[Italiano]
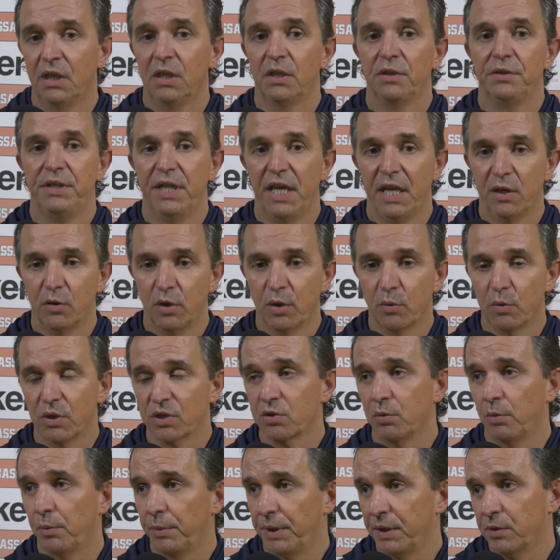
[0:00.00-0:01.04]
Diego in
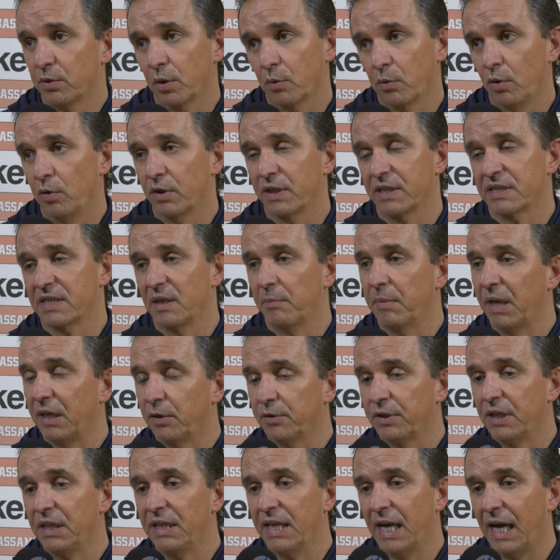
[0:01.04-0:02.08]
questo momento è quello che sta
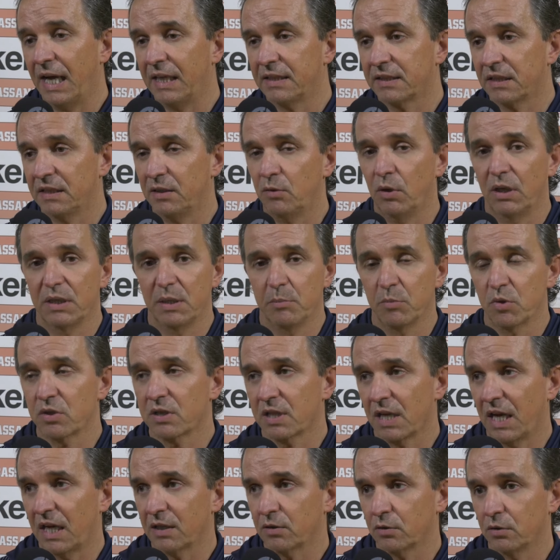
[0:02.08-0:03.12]
meglio degli altri, lo ha
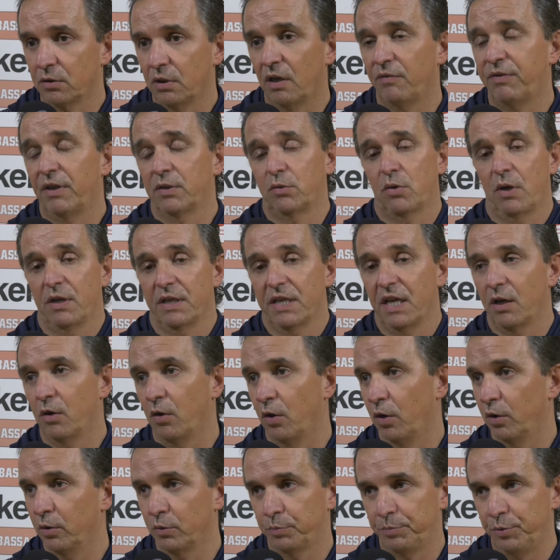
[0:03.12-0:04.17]
dimostrato, ha fatto anche
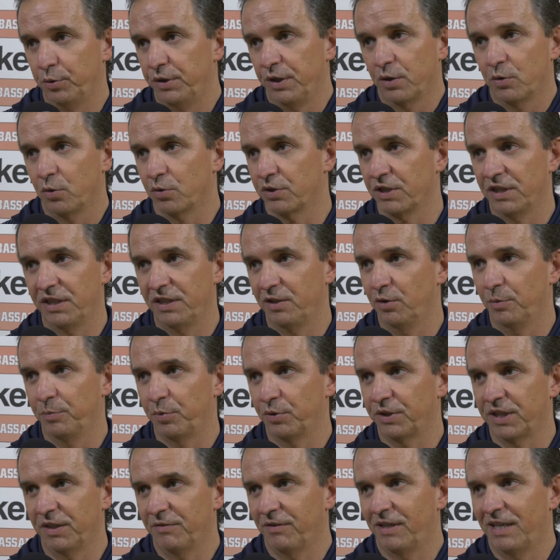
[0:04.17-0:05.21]
gol, più di così non
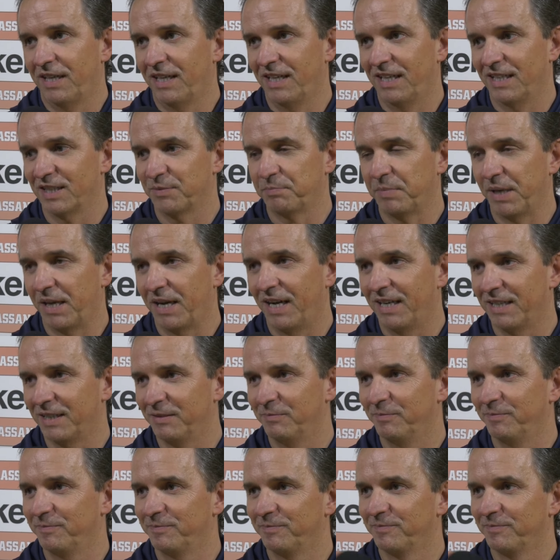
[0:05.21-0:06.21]
poteva sperare.